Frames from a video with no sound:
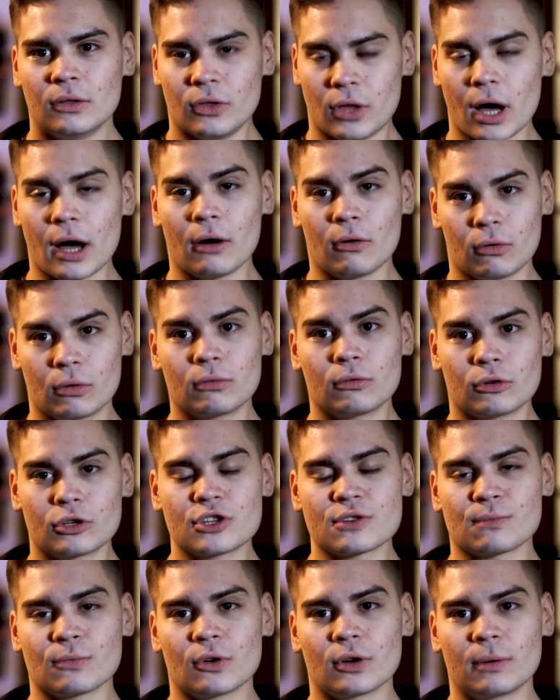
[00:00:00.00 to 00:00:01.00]
Да, он
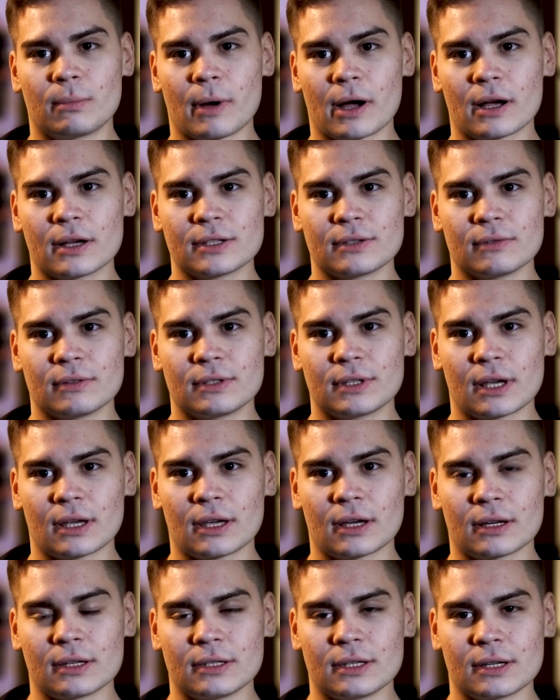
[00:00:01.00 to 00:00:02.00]
очень много показывает
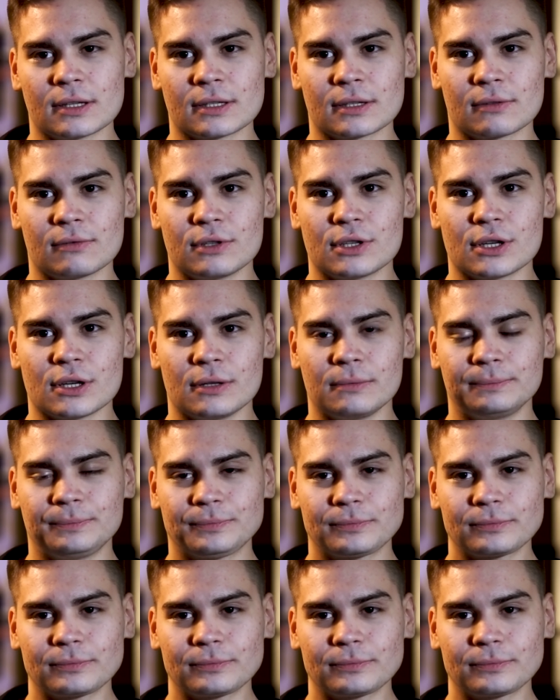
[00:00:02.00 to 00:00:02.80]
всяких интересных вещей.